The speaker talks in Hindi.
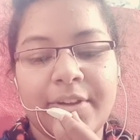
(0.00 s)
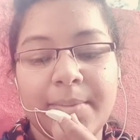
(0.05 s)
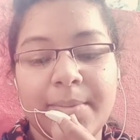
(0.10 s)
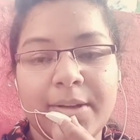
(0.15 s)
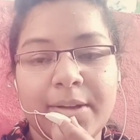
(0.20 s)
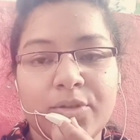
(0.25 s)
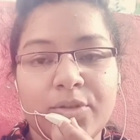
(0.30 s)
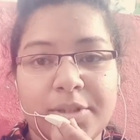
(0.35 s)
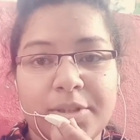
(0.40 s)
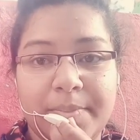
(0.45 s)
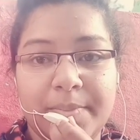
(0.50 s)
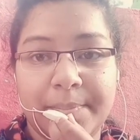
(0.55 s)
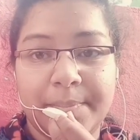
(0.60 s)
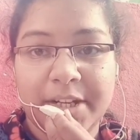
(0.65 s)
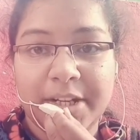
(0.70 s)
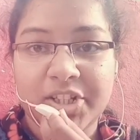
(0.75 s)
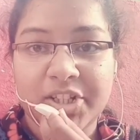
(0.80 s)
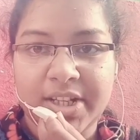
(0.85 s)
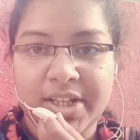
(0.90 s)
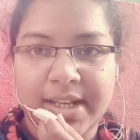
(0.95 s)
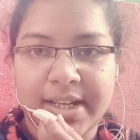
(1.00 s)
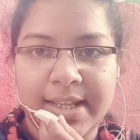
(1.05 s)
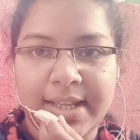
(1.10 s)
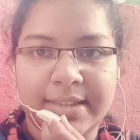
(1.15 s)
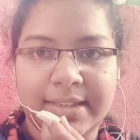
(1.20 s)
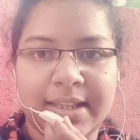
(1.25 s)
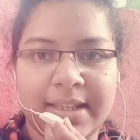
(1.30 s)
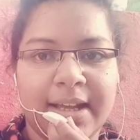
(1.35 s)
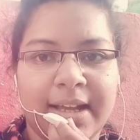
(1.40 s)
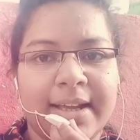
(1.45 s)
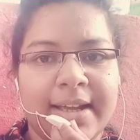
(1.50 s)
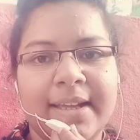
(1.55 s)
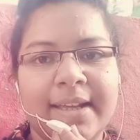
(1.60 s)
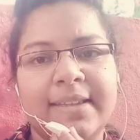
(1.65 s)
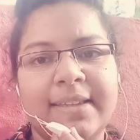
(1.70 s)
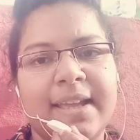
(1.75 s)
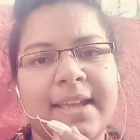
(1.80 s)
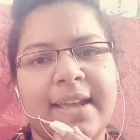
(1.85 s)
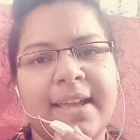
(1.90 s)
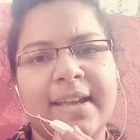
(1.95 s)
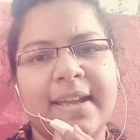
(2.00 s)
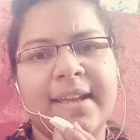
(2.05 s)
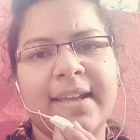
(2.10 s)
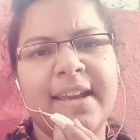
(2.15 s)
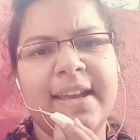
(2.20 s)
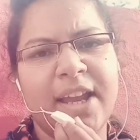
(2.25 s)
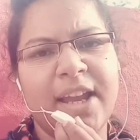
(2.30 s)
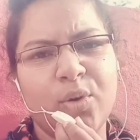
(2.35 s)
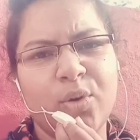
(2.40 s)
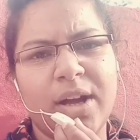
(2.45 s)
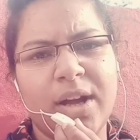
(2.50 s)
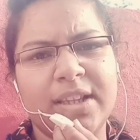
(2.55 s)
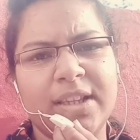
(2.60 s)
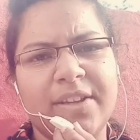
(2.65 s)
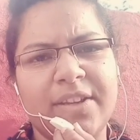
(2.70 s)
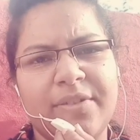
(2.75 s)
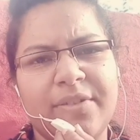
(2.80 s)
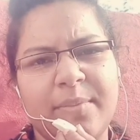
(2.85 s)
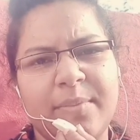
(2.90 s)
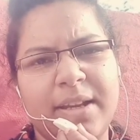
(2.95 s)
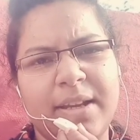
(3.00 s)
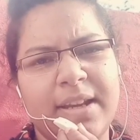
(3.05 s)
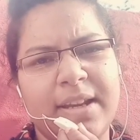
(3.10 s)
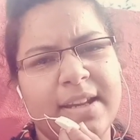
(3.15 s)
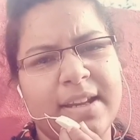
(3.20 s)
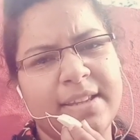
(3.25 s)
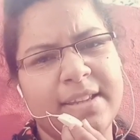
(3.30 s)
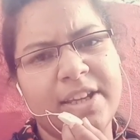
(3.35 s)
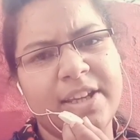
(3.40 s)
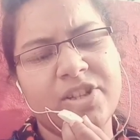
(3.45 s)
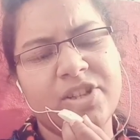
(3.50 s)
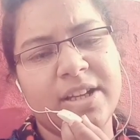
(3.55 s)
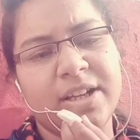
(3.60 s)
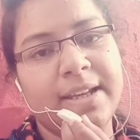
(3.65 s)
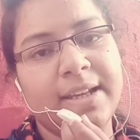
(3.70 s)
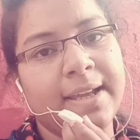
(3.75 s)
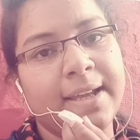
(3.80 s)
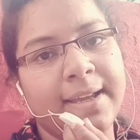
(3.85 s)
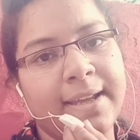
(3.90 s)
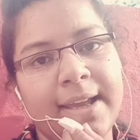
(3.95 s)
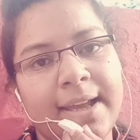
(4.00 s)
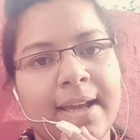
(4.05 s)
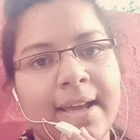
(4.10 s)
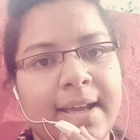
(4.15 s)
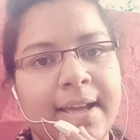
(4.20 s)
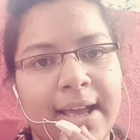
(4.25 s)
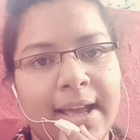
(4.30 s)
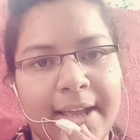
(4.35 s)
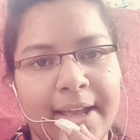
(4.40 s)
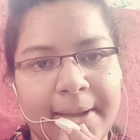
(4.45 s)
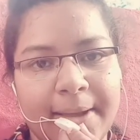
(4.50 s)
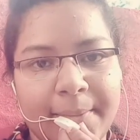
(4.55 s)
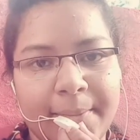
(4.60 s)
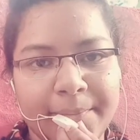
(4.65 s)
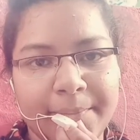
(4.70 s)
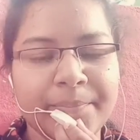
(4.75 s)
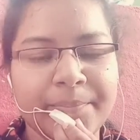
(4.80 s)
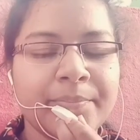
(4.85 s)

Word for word: फिर भी कुछ विपक्ष के नेता कहते हैं कि नेहरू गांधी फैमिली ने देश के लिए क्या क्या है